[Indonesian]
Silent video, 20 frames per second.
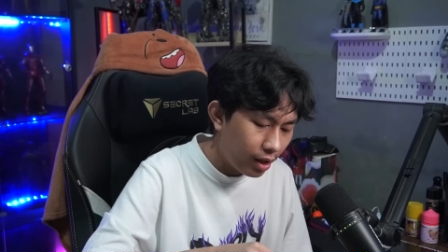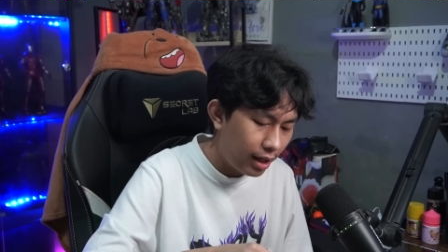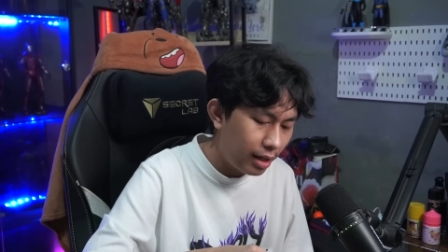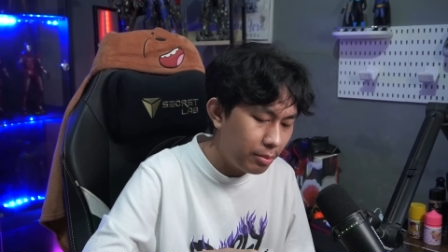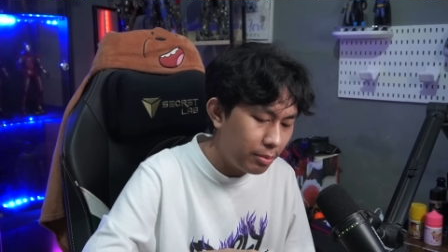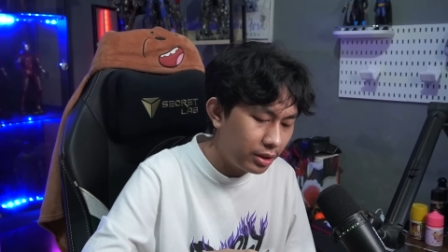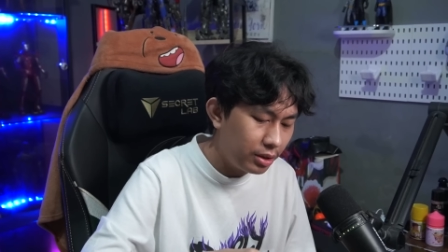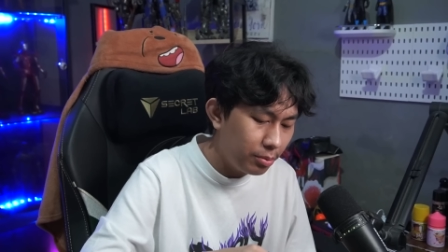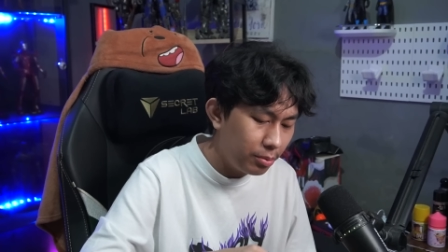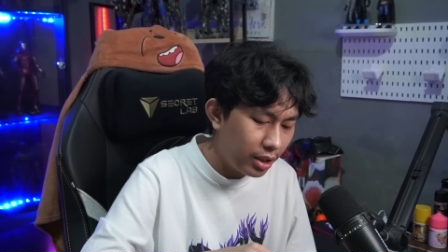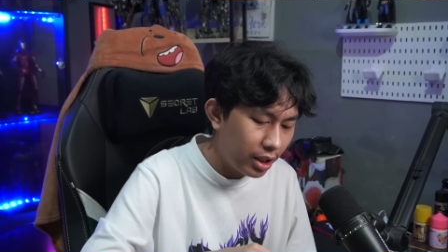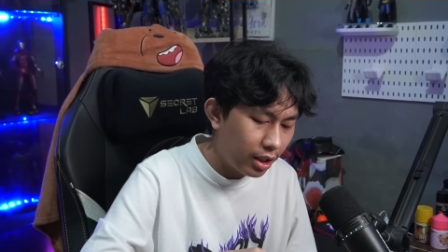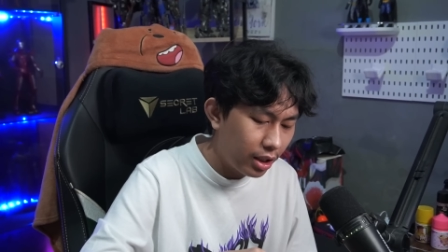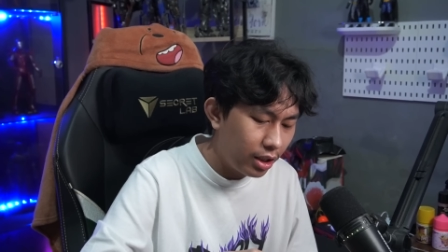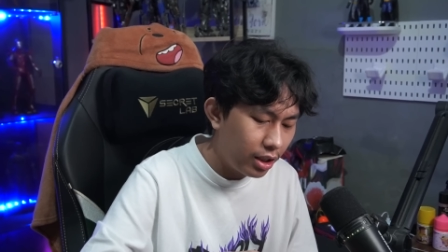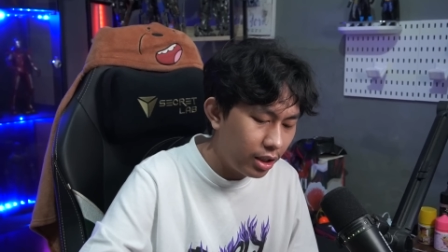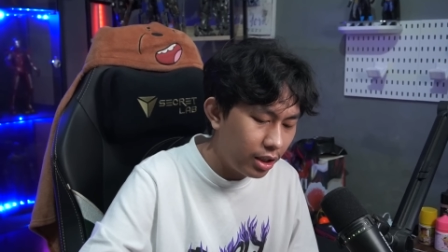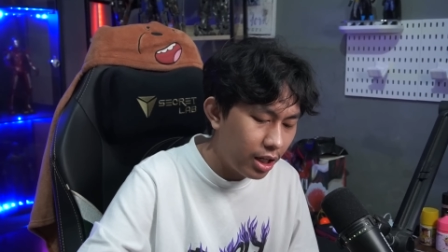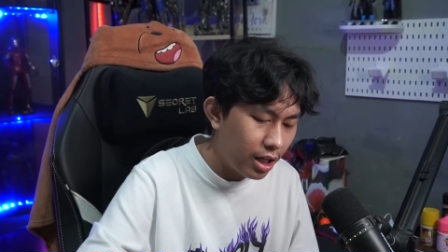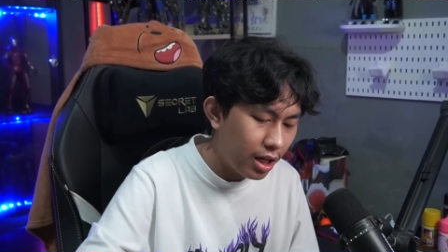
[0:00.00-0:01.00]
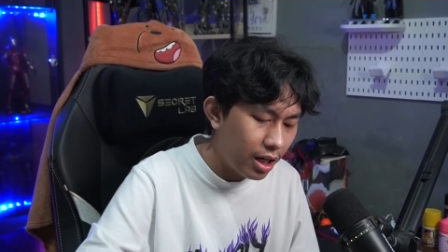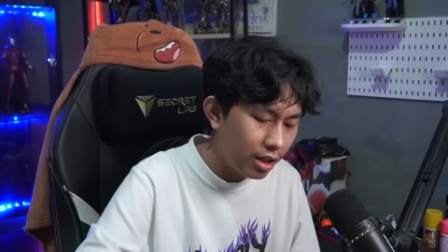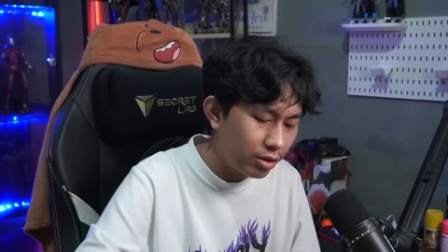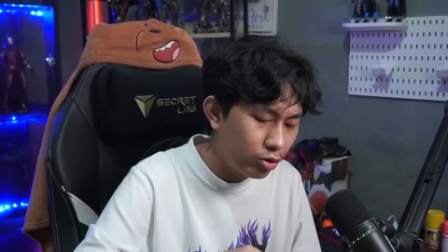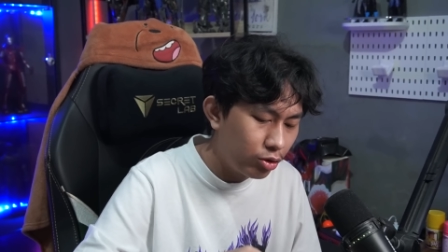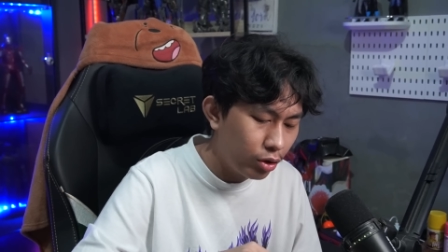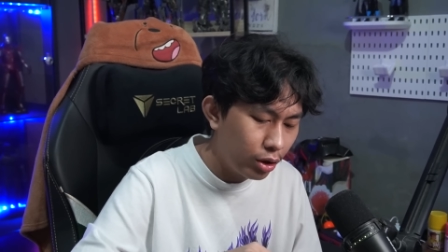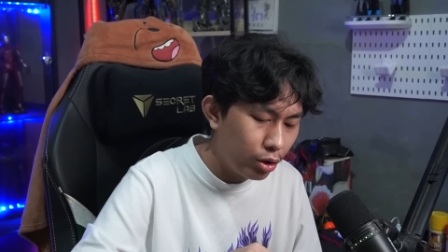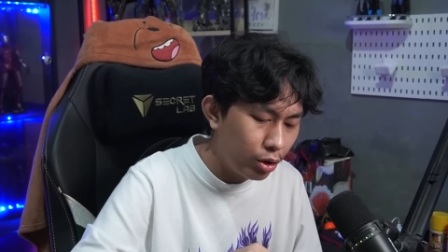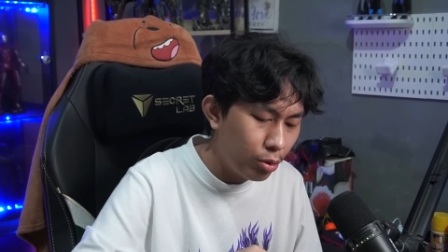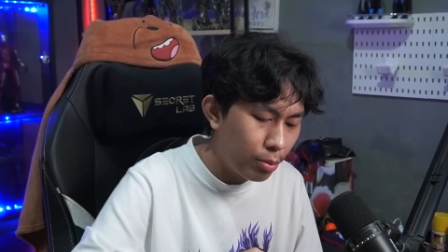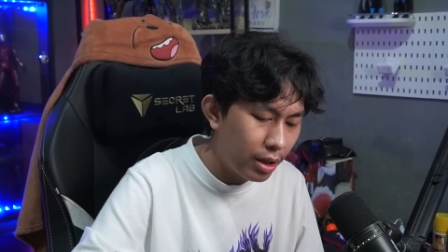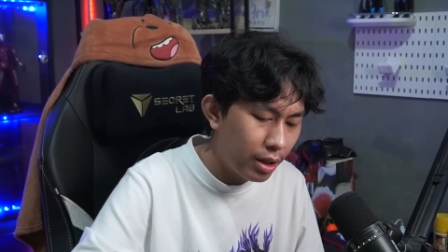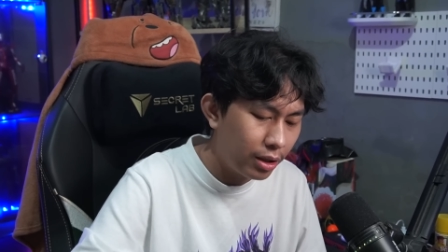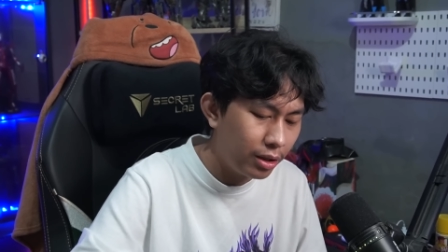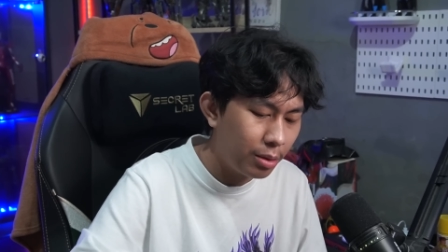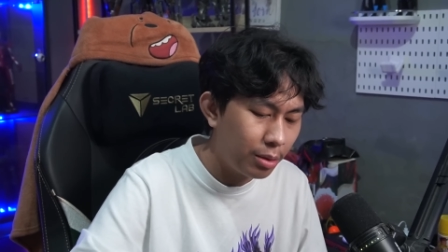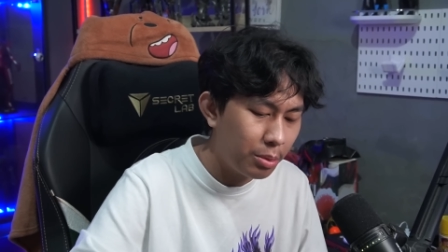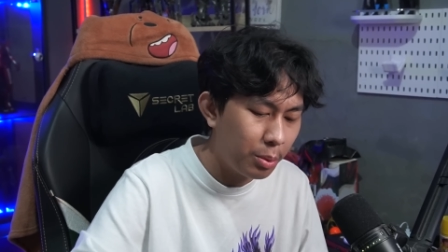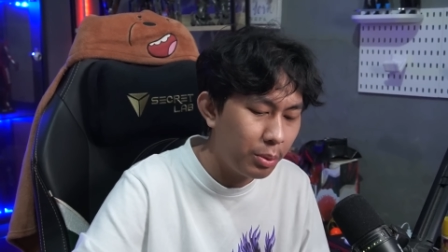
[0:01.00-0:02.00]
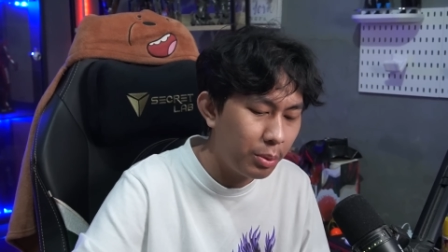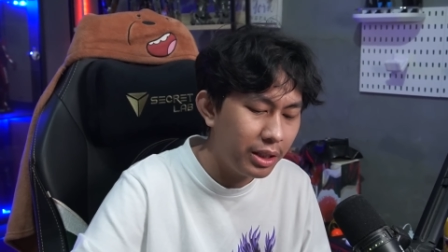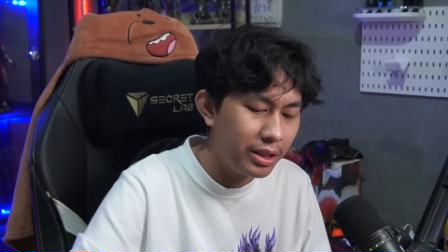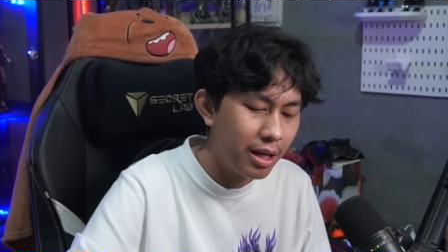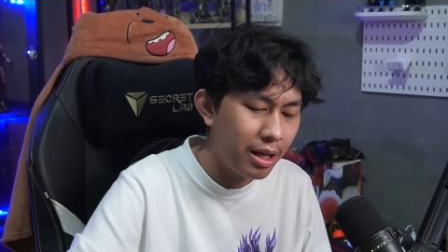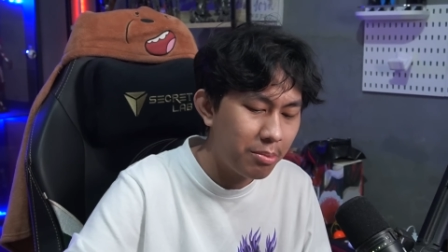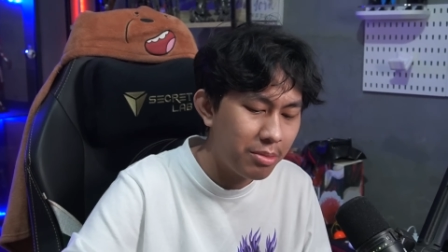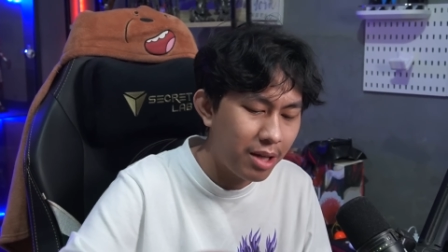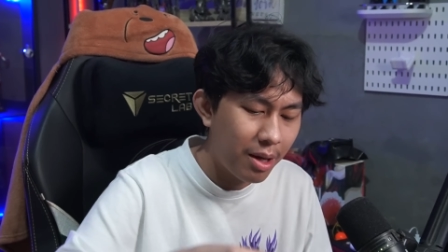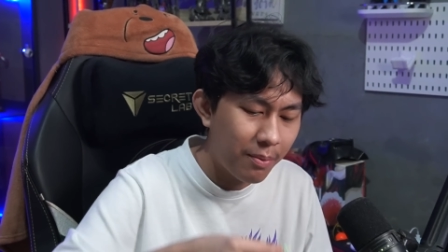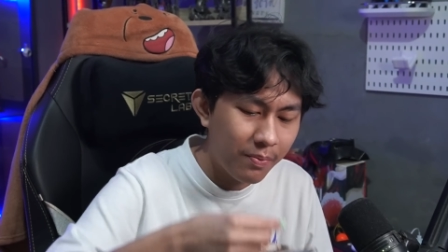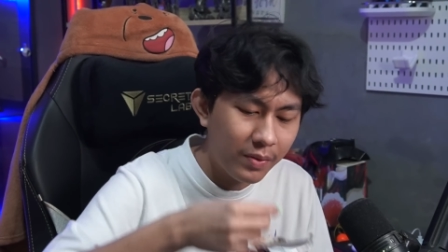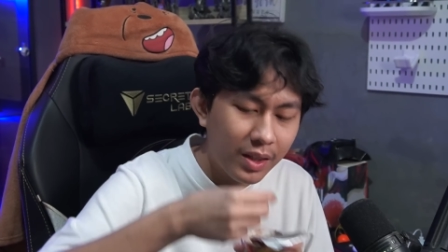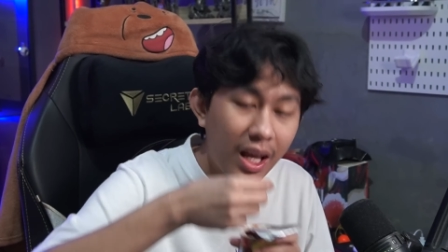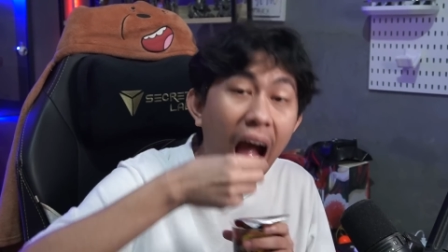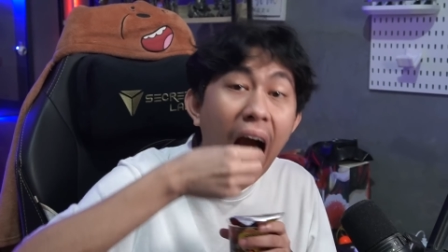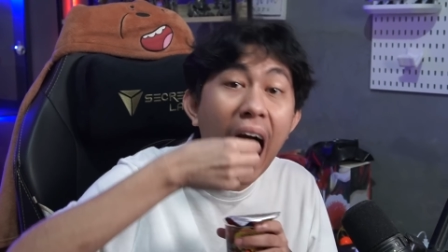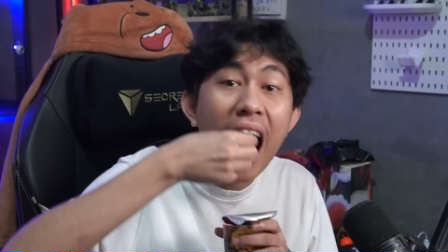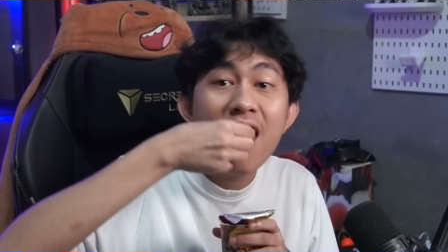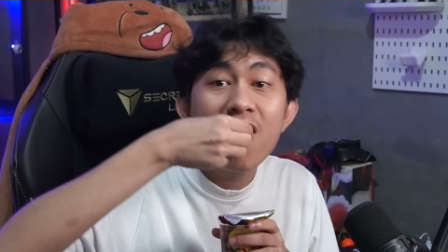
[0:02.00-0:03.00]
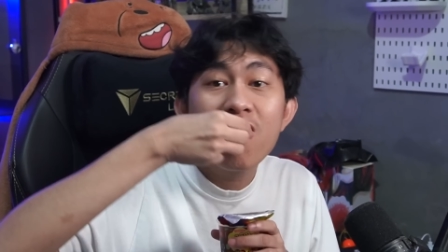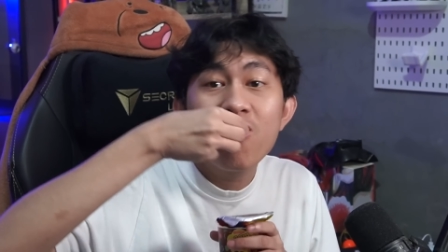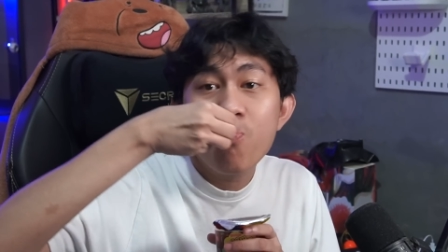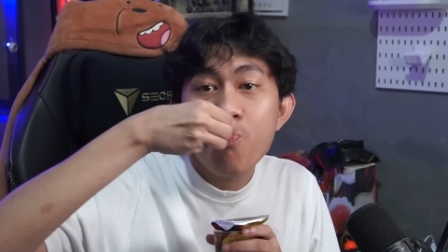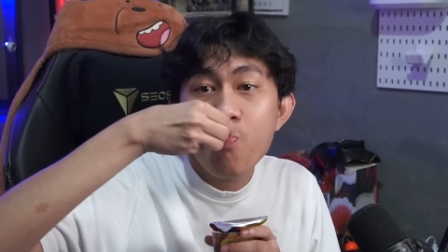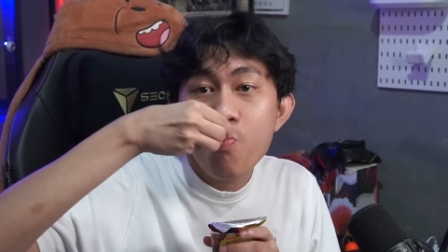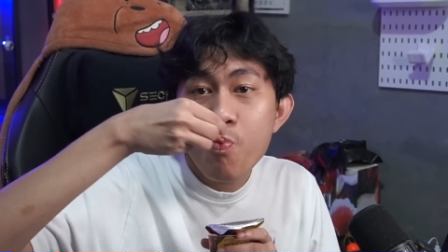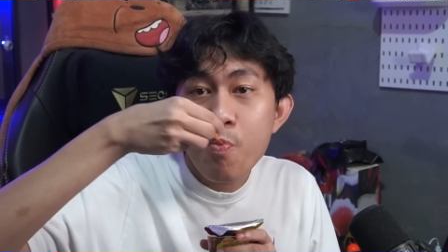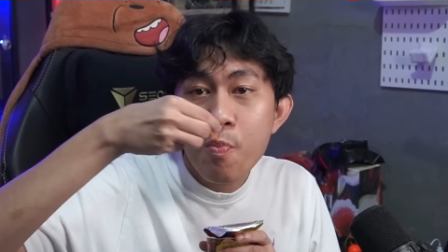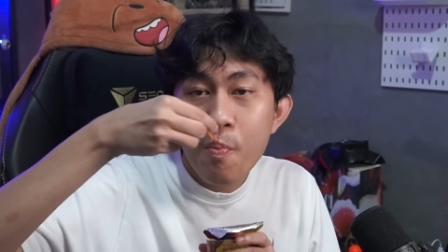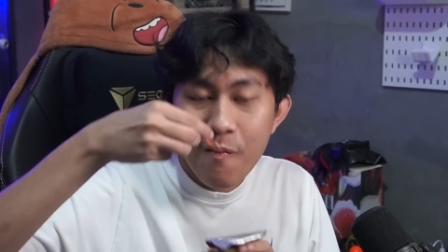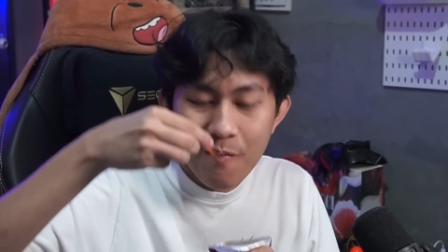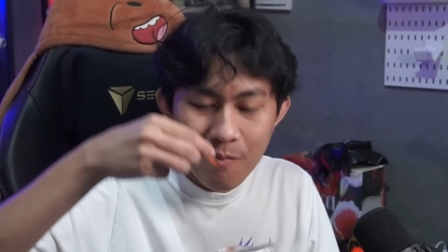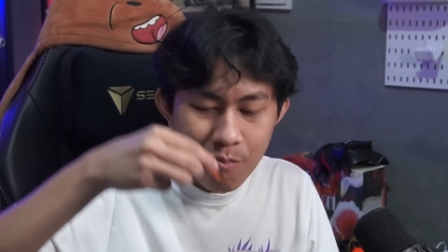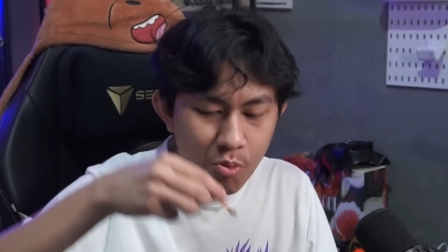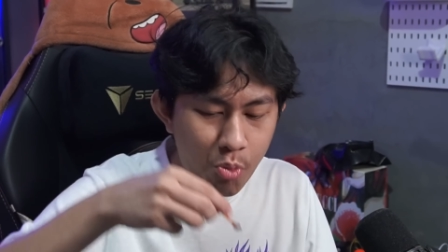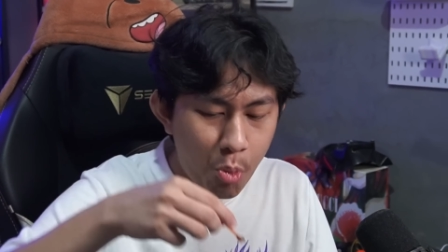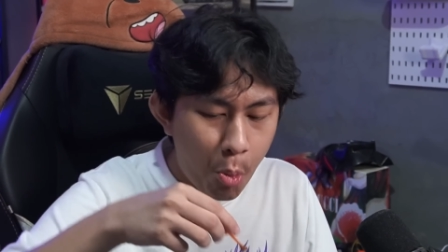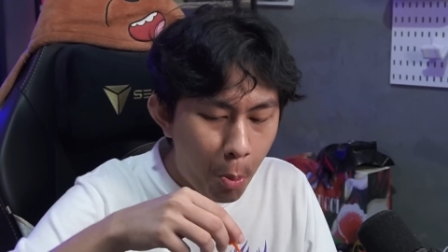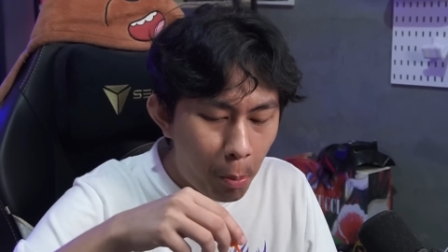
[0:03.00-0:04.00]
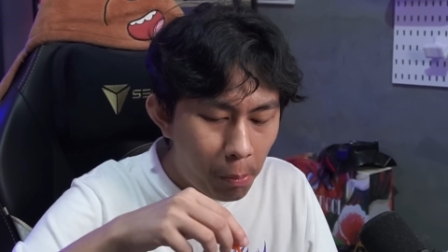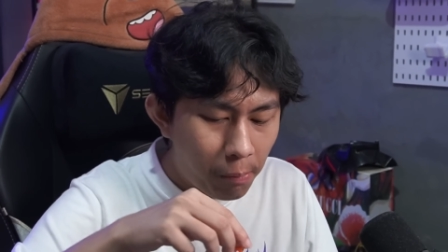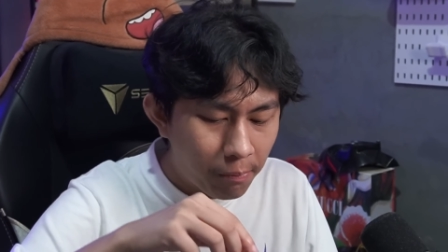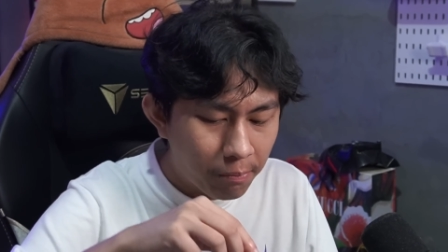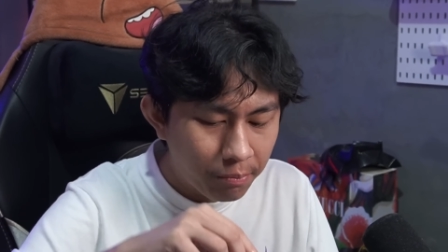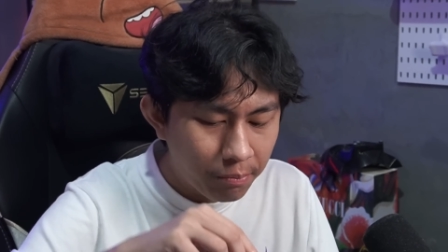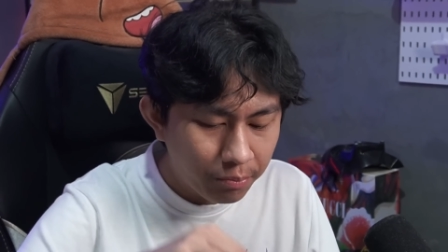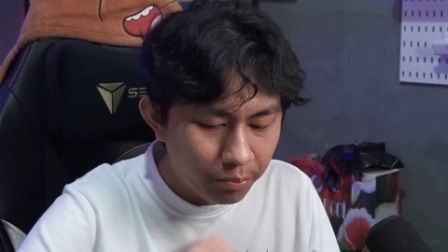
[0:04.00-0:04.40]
Kalian pasti melihat ini dan langsung ke Indomaret dan membeli nyam-nyam. Hmm.